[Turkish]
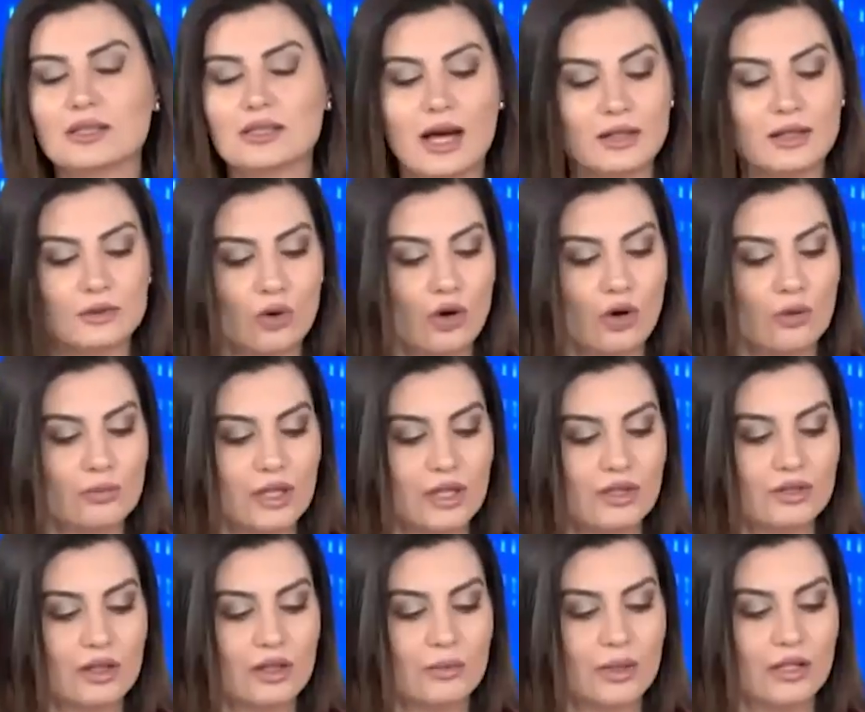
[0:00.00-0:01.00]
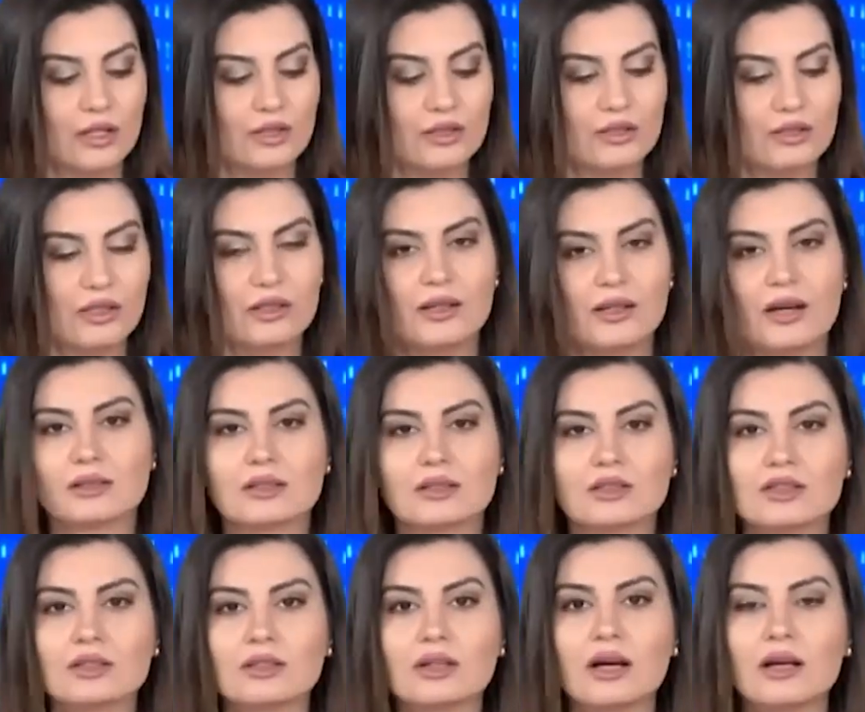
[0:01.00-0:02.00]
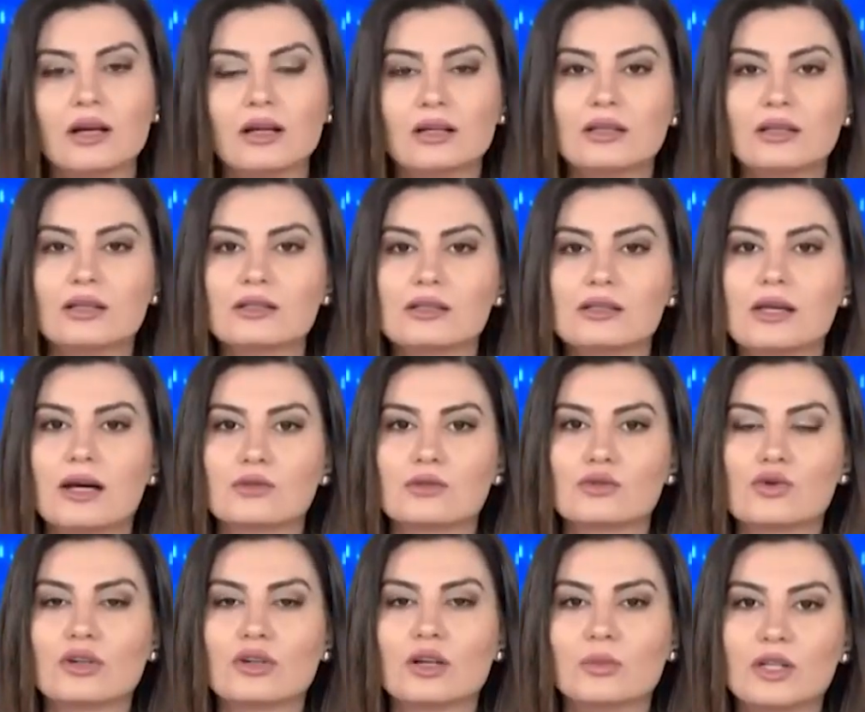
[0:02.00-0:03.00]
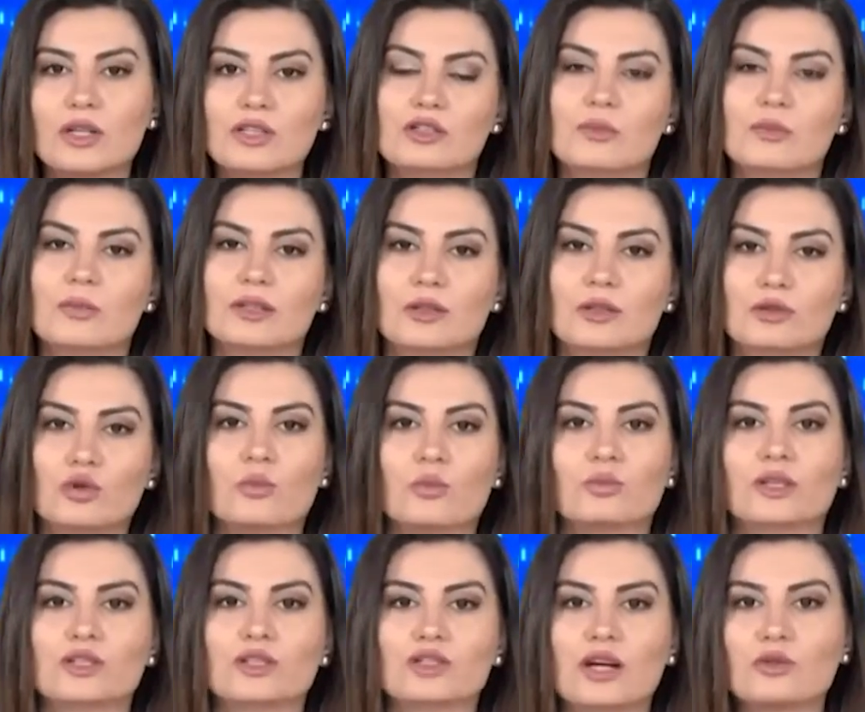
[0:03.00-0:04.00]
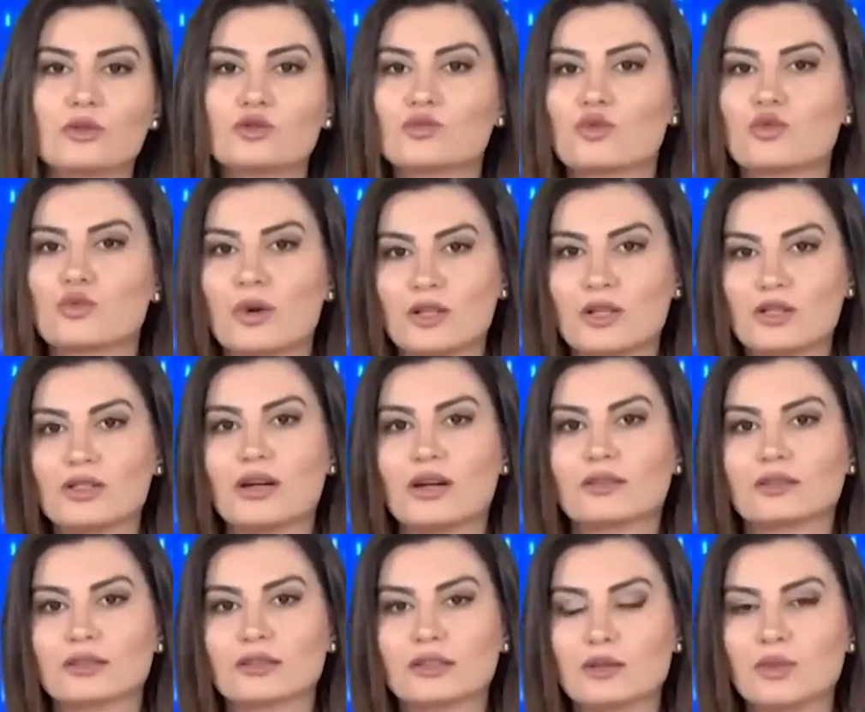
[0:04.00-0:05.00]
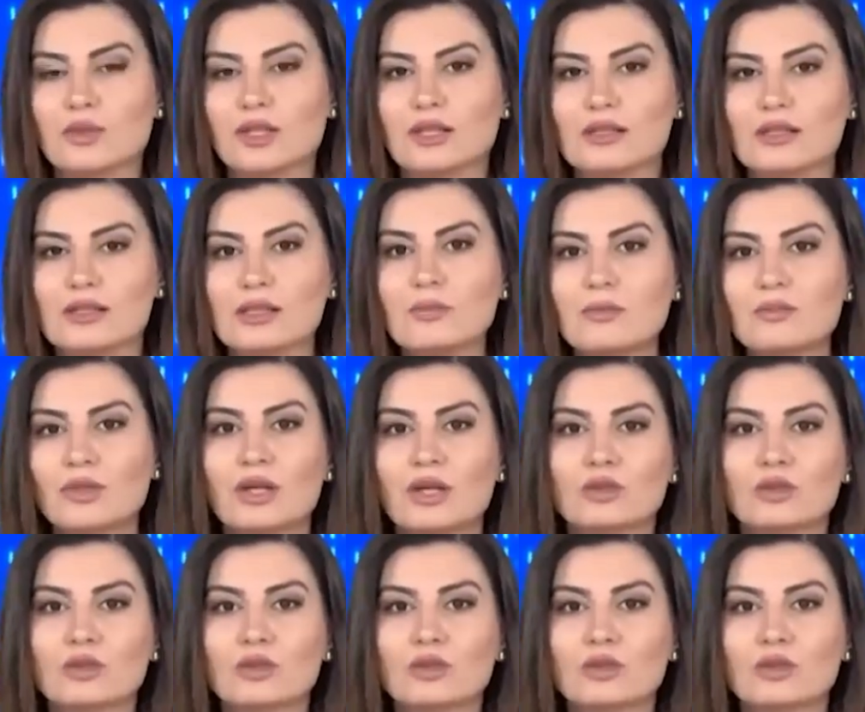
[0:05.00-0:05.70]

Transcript: Saat 15'te başlayacak yaklaşık 2 saat sonra Beştepe'de toplanacak Cumhurbaşkanlığı kabinesi.